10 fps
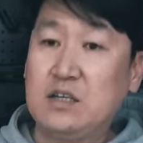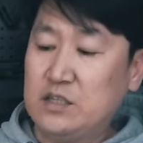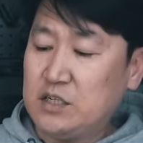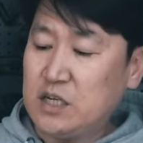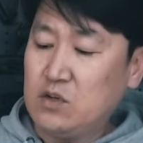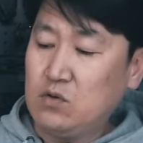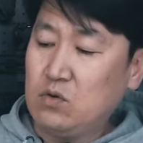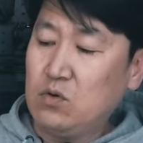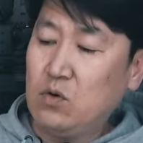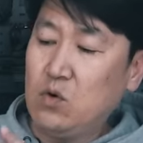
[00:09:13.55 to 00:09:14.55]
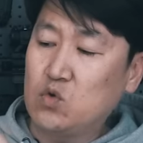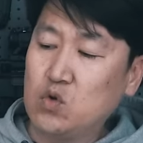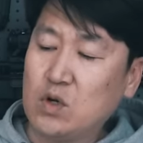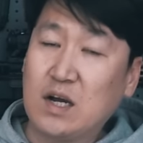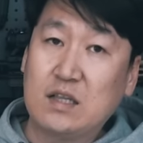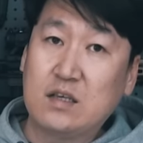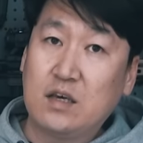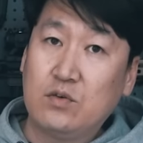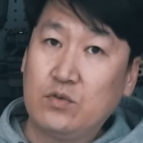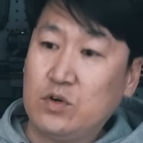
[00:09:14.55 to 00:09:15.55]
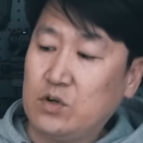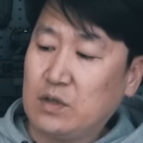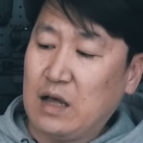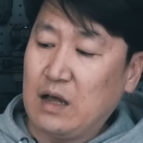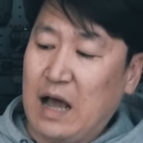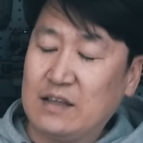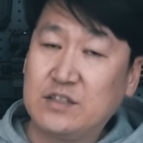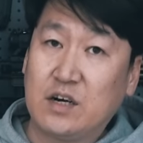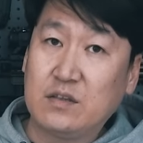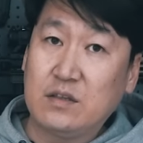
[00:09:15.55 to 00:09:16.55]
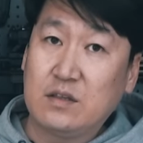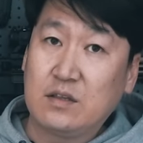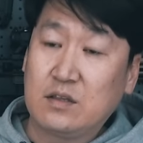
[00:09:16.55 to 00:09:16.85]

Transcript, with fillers: 실제적으로 조종관 같은 경우는 안전,